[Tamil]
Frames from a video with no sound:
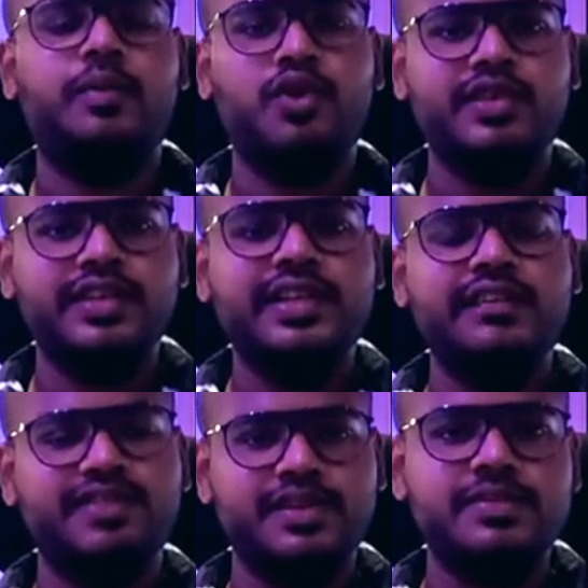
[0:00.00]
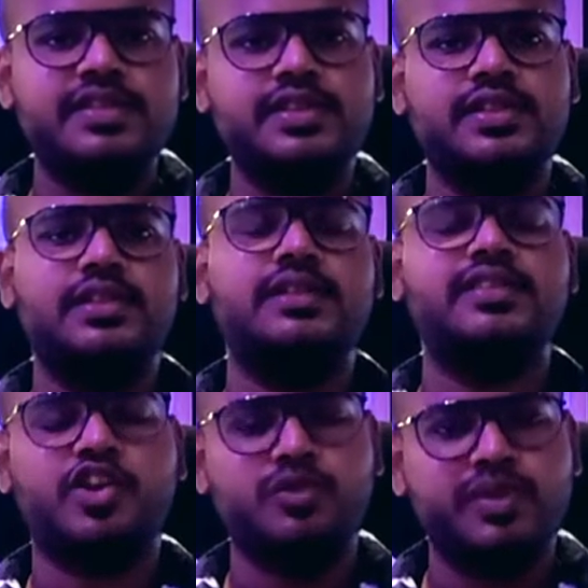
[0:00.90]
நான் மோர் தென் டென் ஃபிலிம்ஸ்
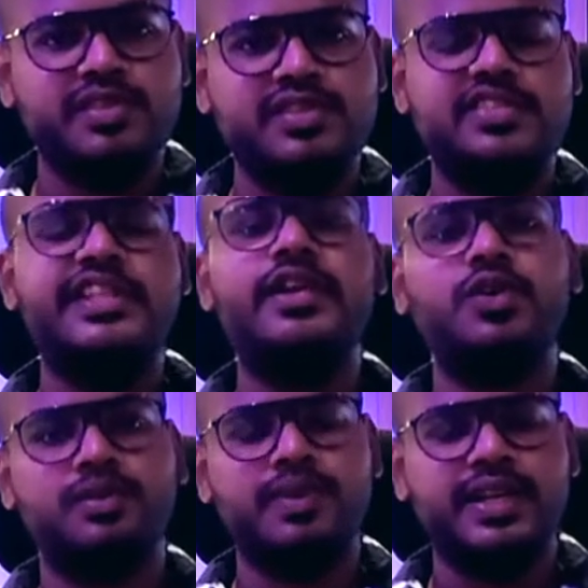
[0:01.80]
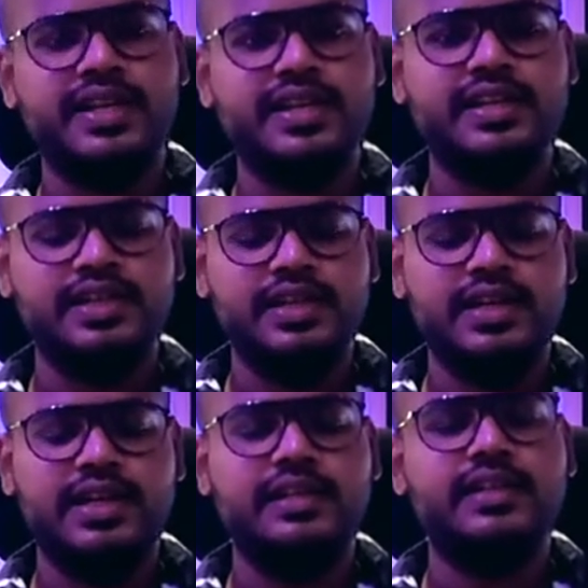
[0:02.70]
சரௌண்ட் மிக்ஸ் இன்ஜினியராக ஒர்க் பண்ணியிருக்கேன்
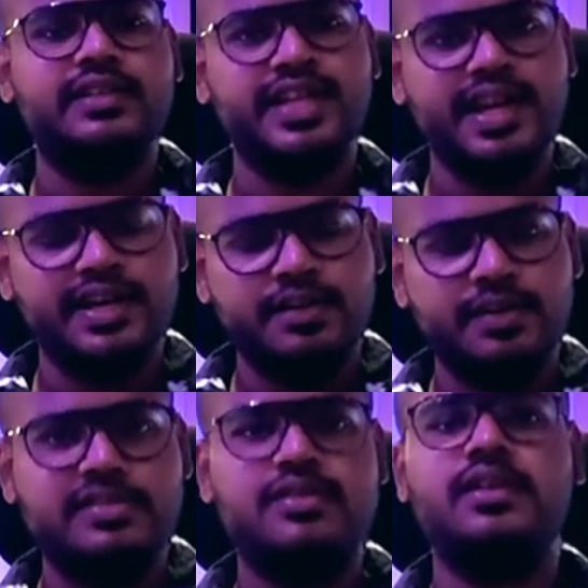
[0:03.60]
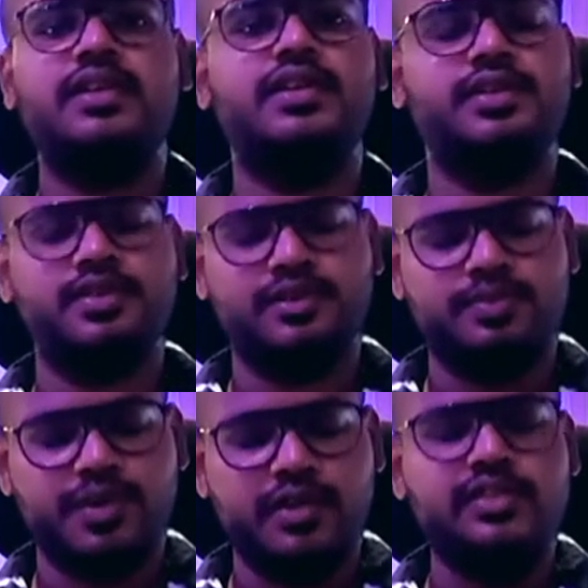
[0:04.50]
அண்ட் த்ரீ ஹண்ட்ரட் ப்ளஸ்
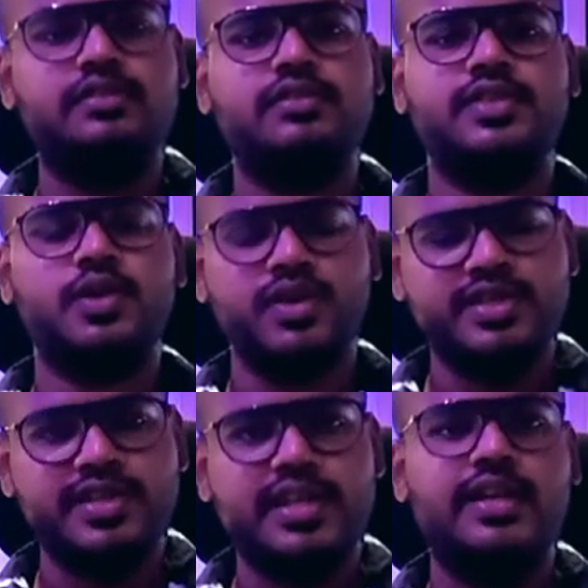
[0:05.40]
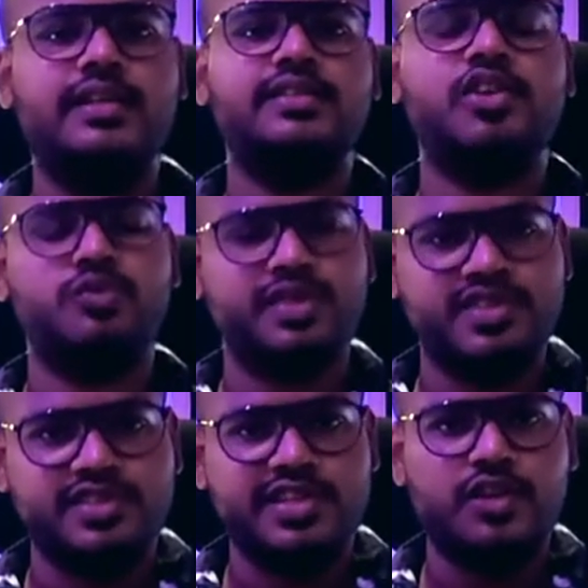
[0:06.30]
ப்ராஜெக்ட்ஸ் சவுண்ட் டிசைனர் அண்ட் சவுண்ட்
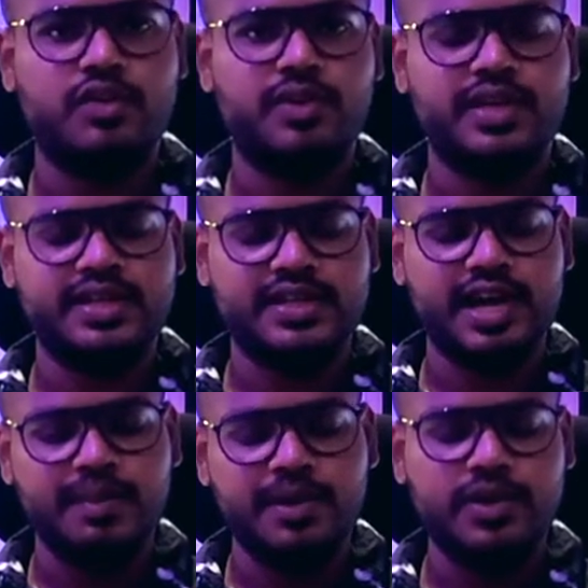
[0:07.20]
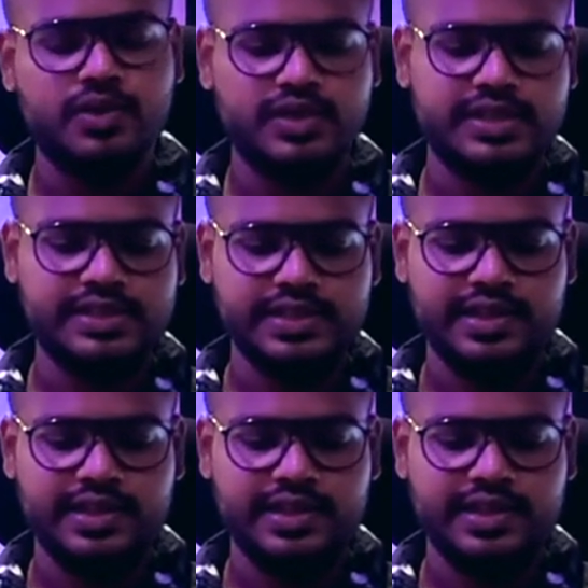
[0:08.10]
மிக்ஸ் இன்ஜினியர் ஒர்க் பண்ணியிருக்கேன் நான் மட்டும் இல்லை